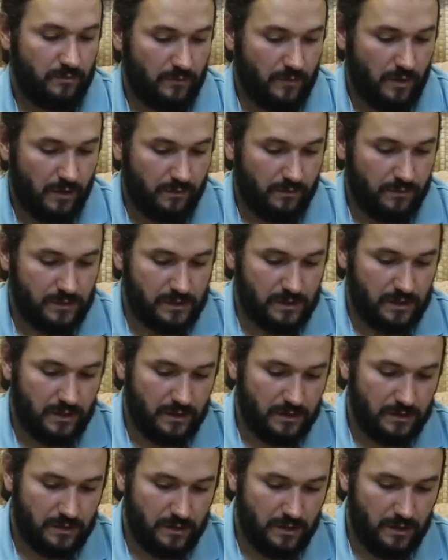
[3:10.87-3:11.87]
как вы
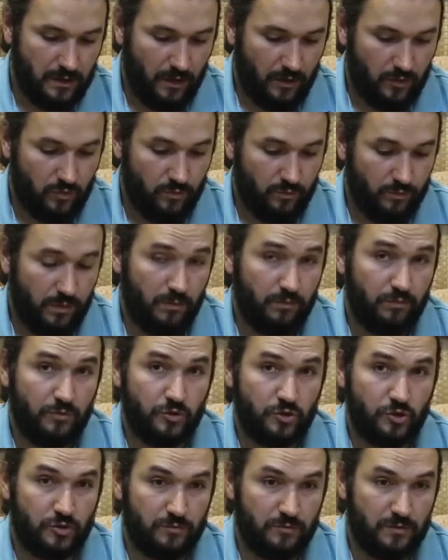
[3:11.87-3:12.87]
знаете, да, я думаю,
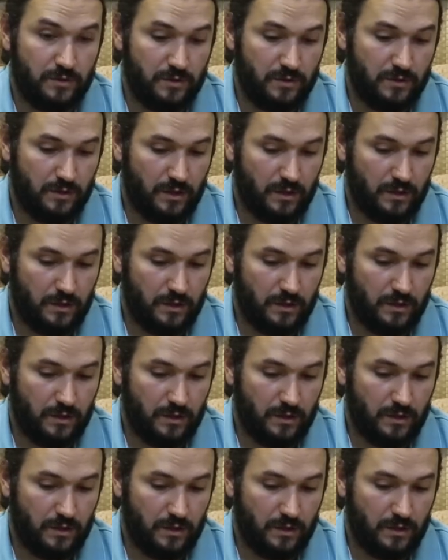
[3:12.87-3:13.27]
попозже мы,